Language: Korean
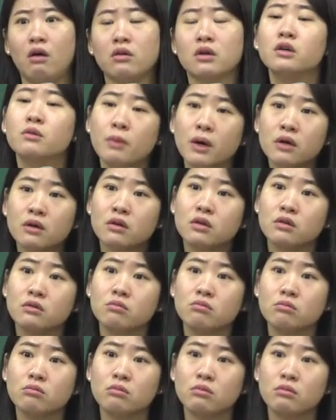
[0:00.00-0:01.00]

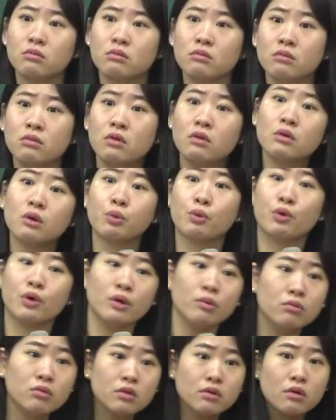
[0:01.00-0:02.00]
그만큼 어렵고
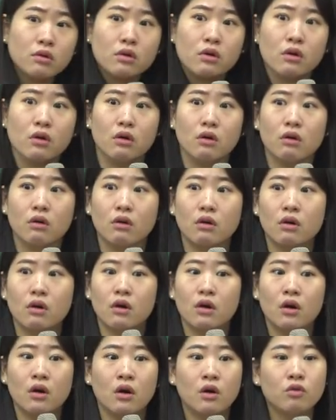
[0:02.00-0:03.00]
힘들어요.
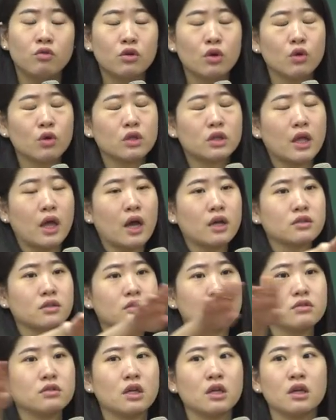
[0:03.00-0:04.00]
우리 여기 대학생
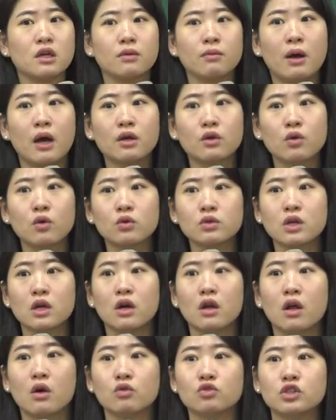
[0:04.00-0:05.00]
선생님 학교
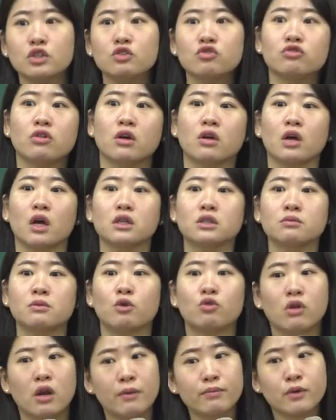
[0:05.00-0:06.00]
생활하고 친구 관계
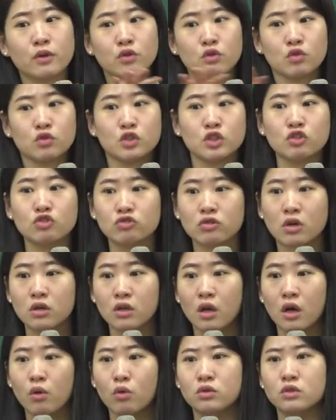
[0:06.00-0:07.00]
하지만 우리 랩너트들 친구
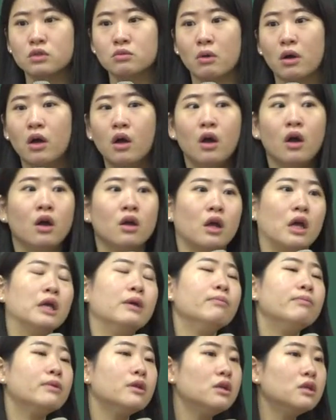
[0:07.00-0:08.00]
관계 하고 있지만 야
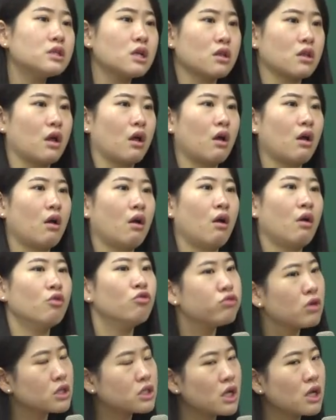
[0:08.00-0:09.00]
힘들잖아.
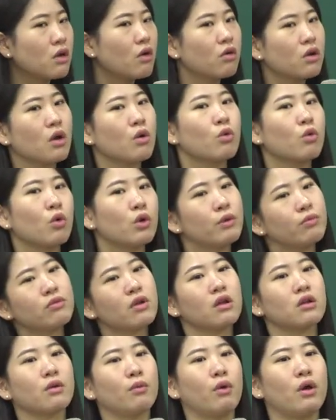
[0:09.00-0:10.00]
우리가 제일 어렵고
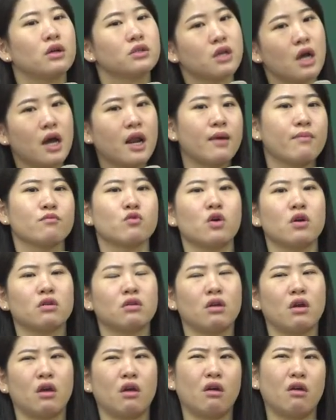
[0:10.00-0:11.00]
힘들한 게 뭐야? 사람
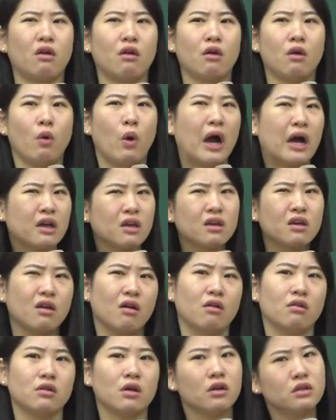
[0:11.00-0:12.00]
관계,
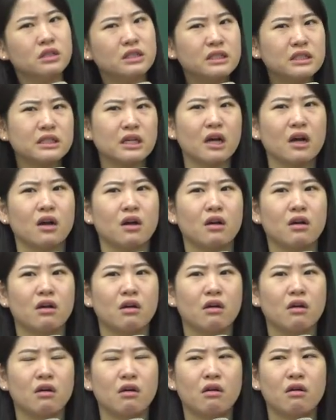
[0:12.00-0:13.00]
환경, 현장
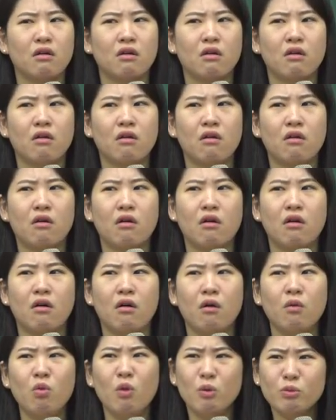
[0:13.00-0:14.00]

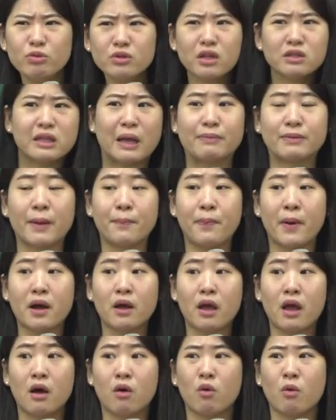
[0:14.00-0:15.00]
너무나
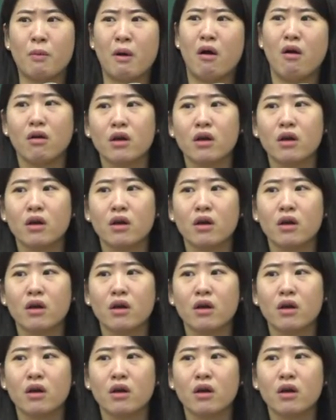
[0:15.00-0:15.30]
답답하게 하고 막